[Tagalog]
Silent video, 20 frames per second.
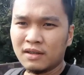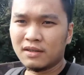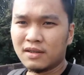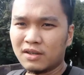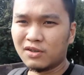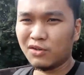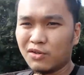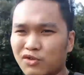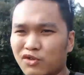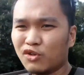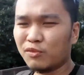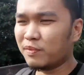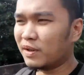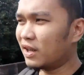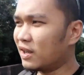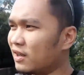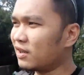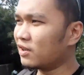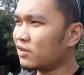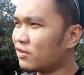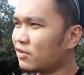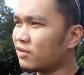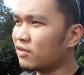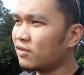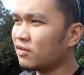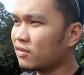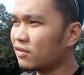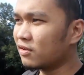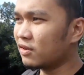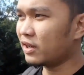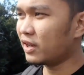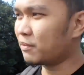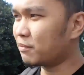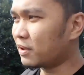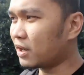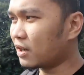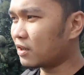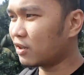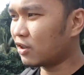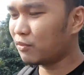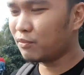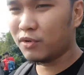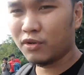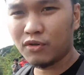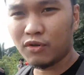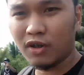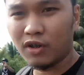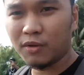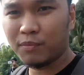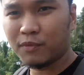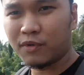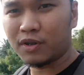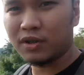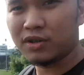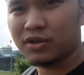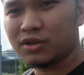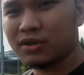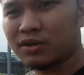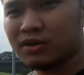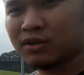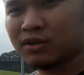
Sa tuktok pala nito, yan, maratanong mo yung golf course